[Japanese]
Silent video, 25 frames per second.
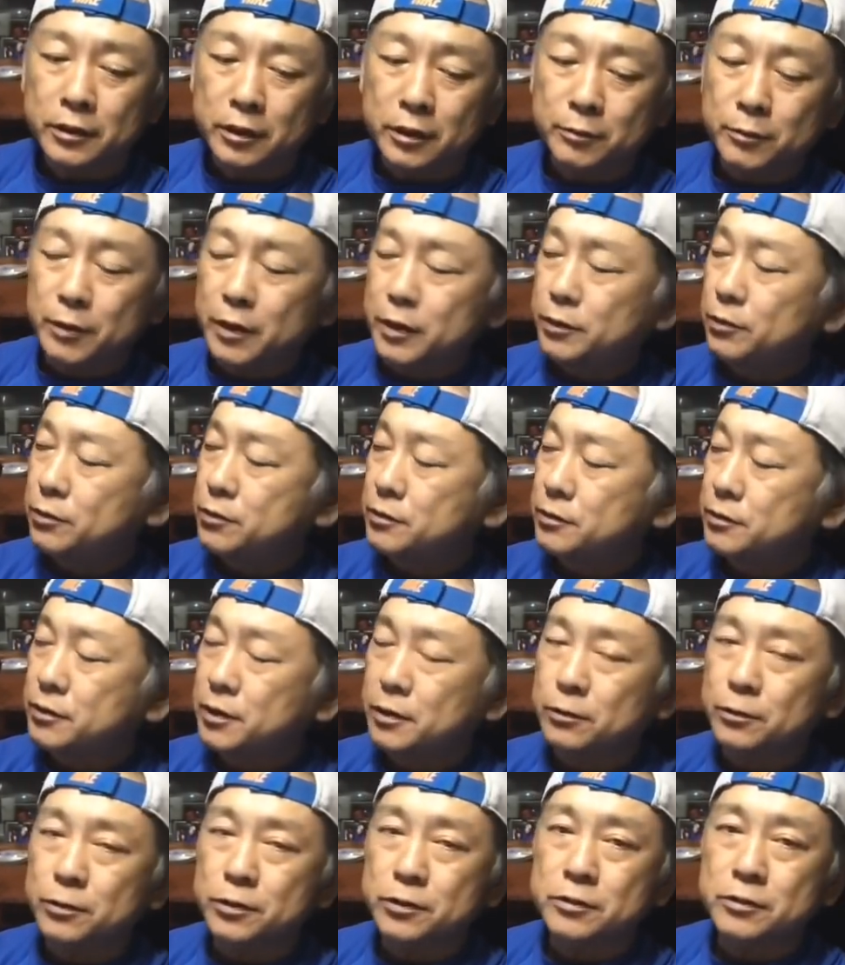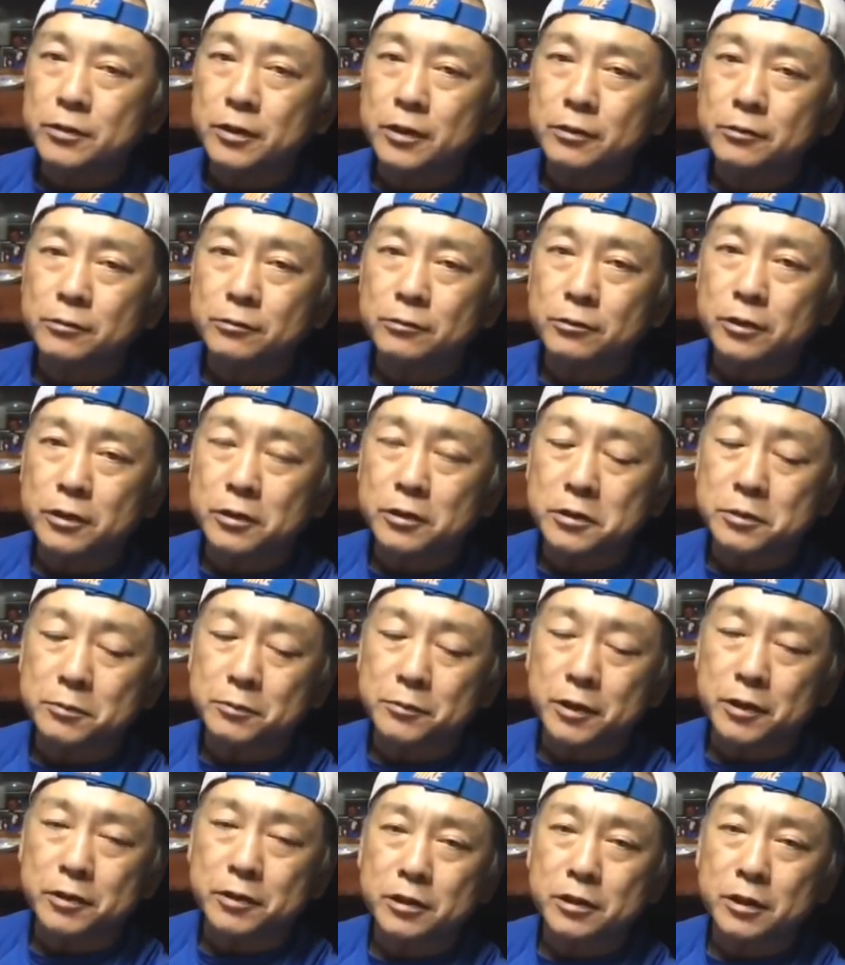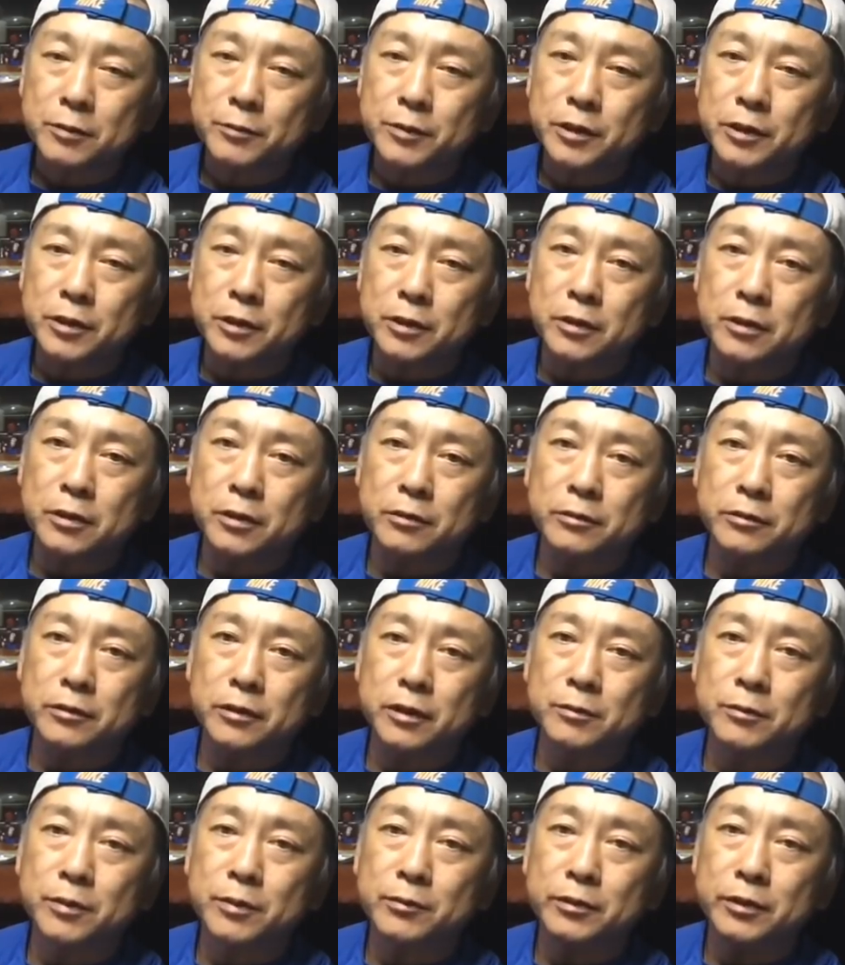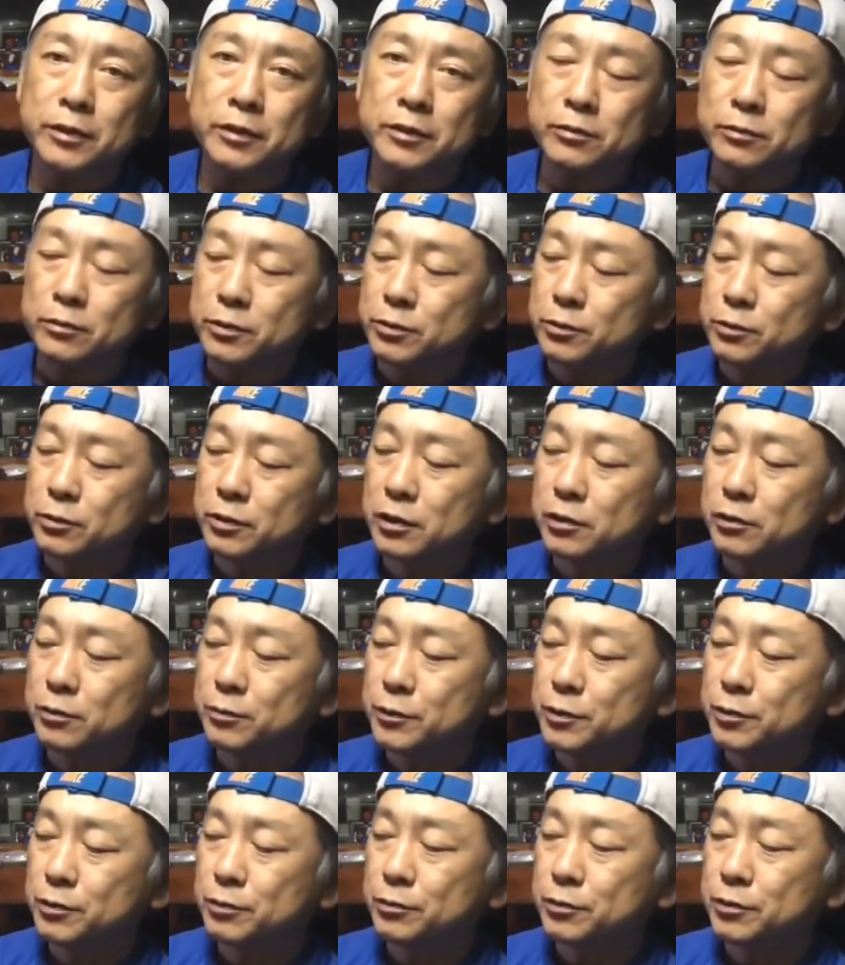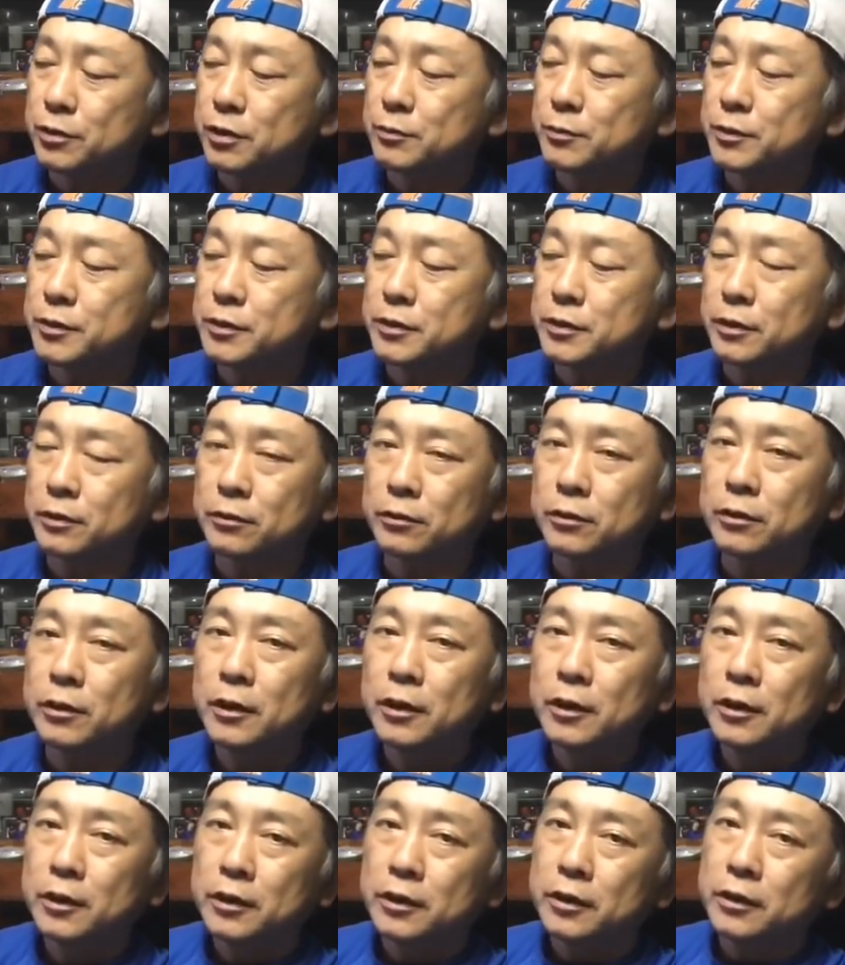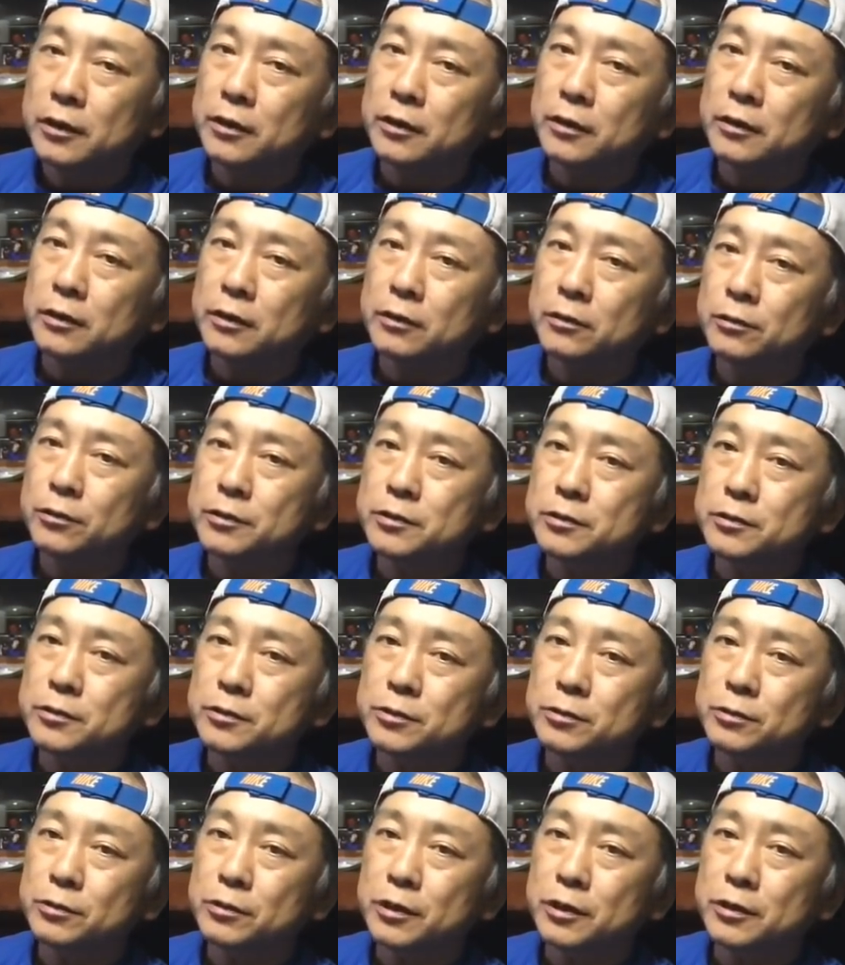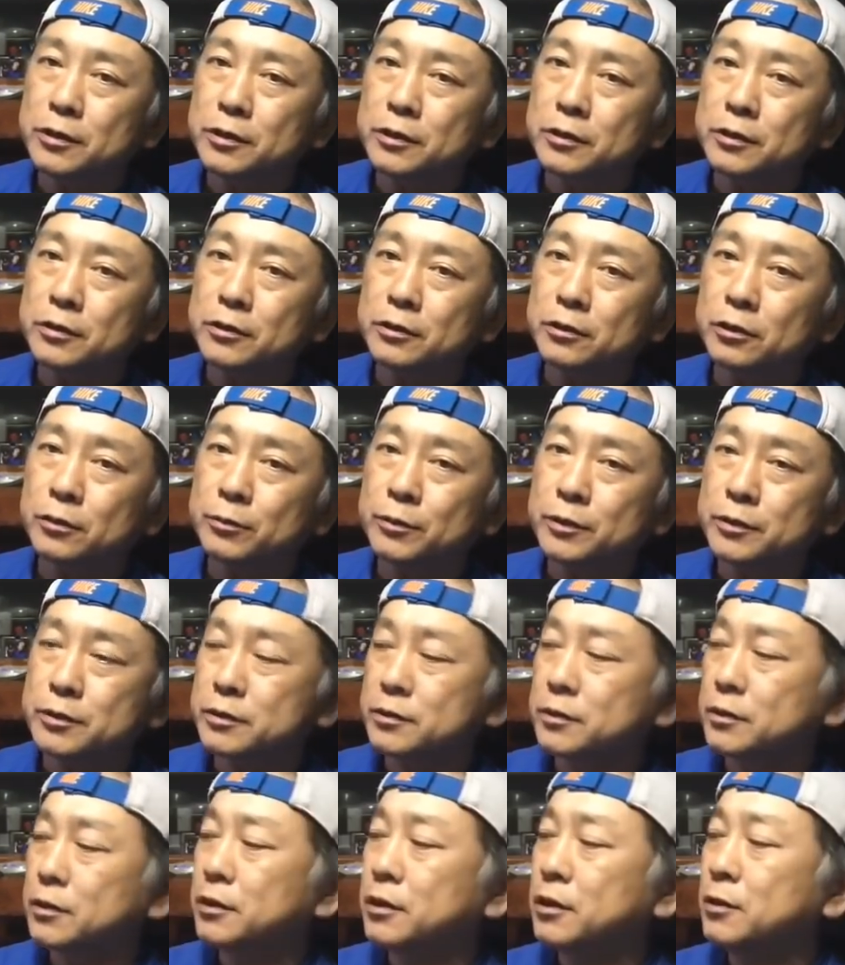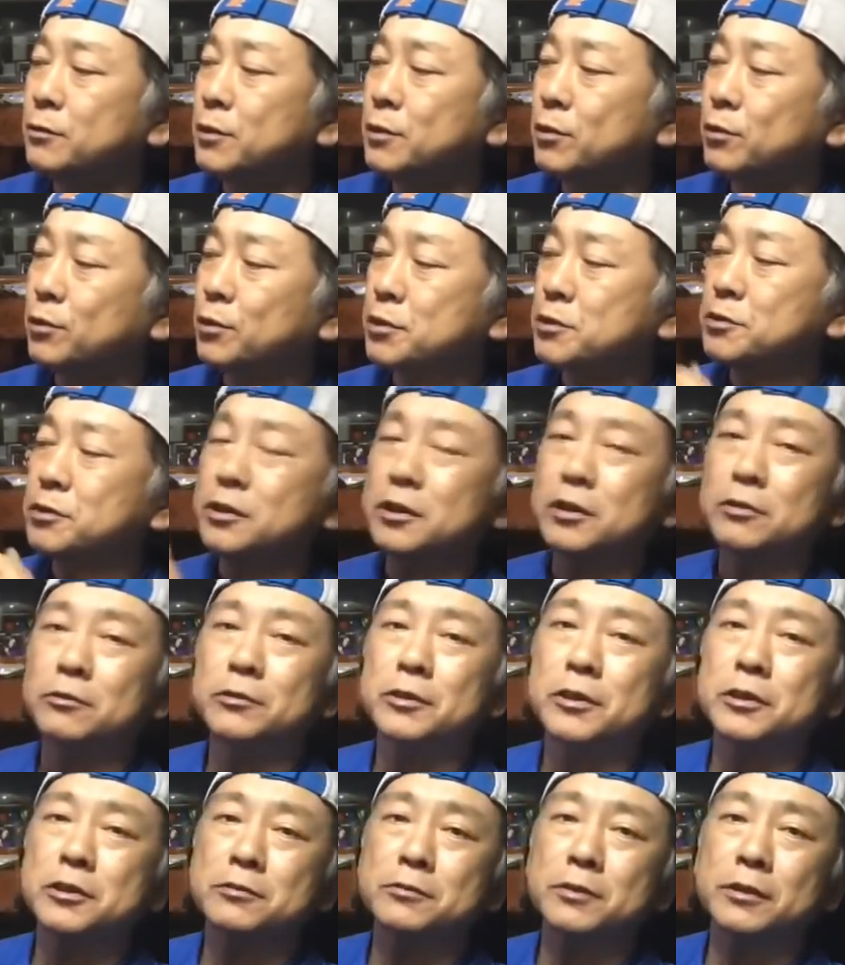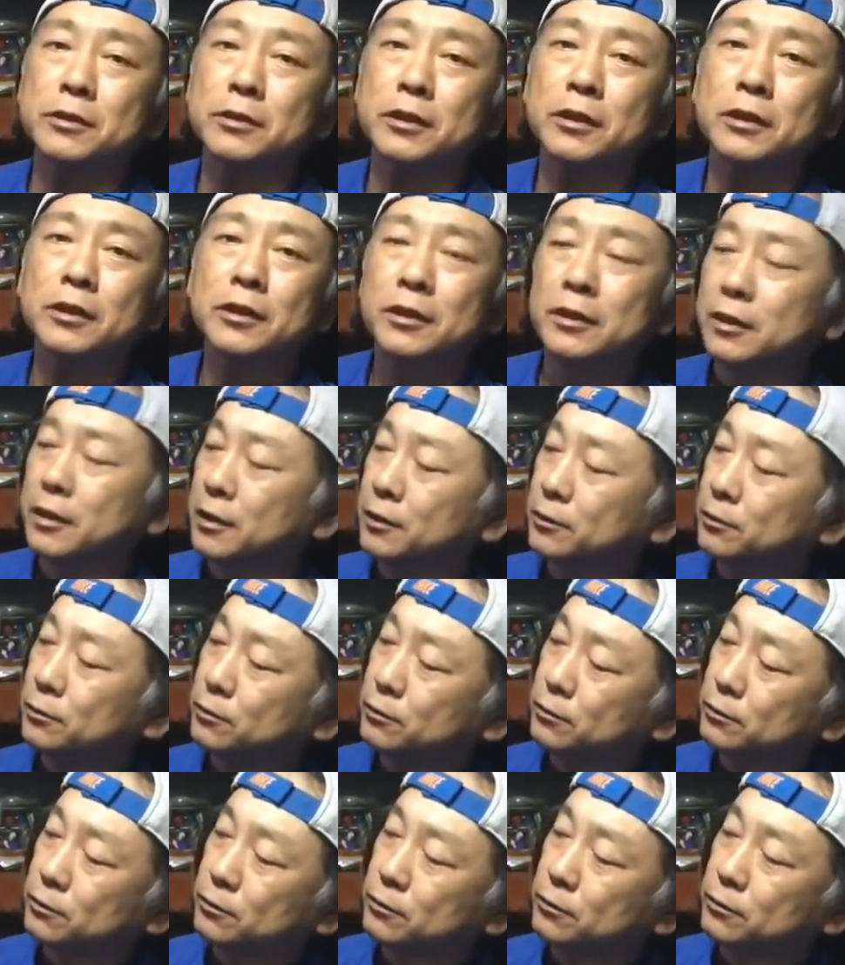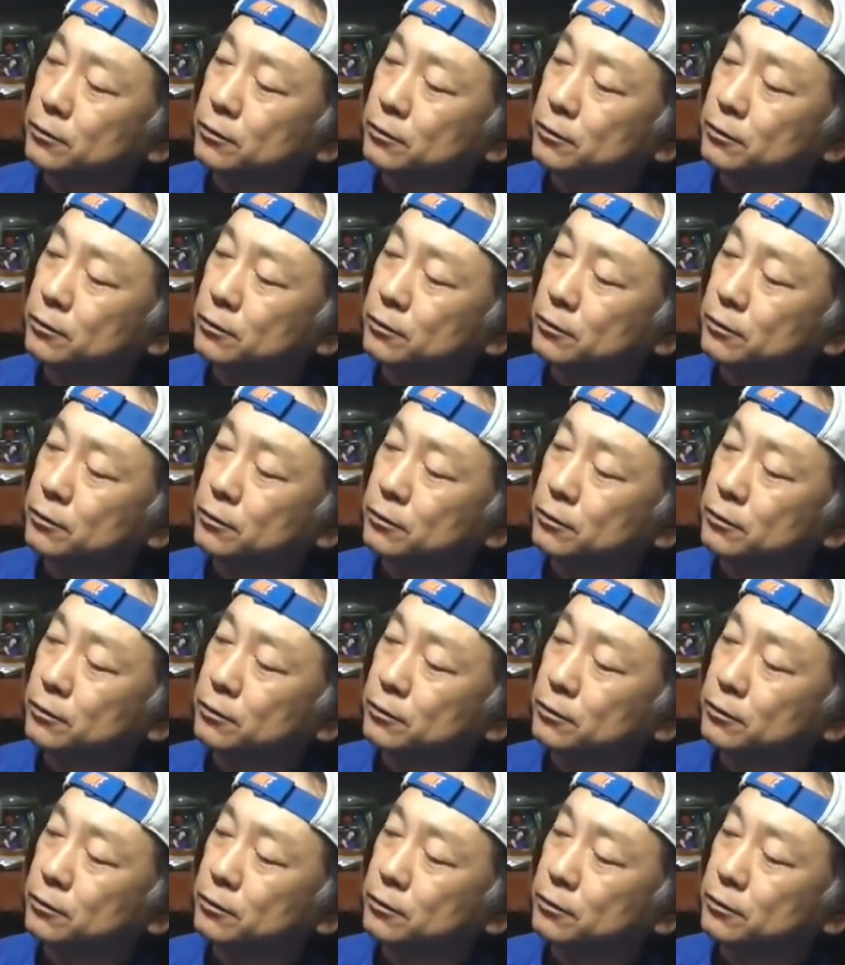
今一つね露出のアルゴリズムかみきれてなくて今までその紹介を見送ってましたけど、えー、こいつの紹介でいきたいと思いますで今これついてるレンズはねあのー、